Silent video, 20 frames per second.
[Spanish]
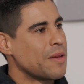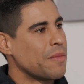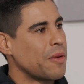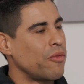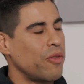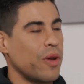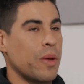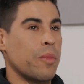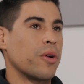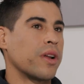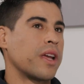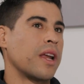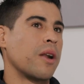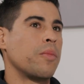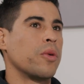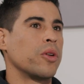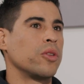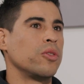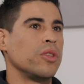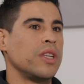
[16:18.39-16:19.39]
Me fui porque era
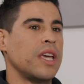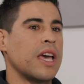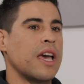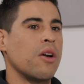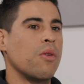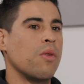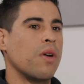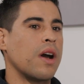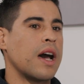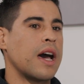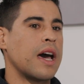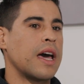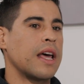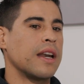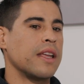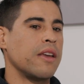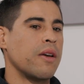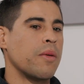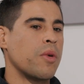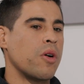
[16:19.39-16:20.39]
oportunidad de
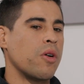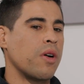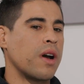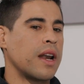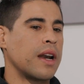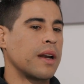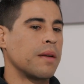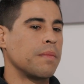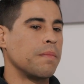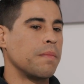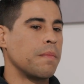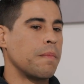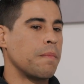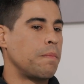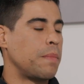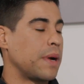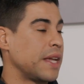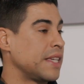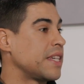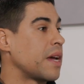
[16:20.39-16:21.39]
jugar, íbamos a jugar
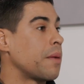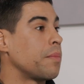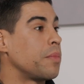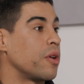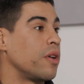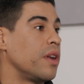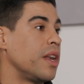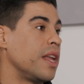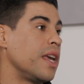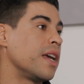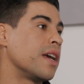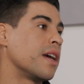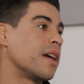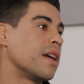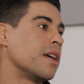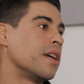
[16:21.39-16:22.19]
pre champion League.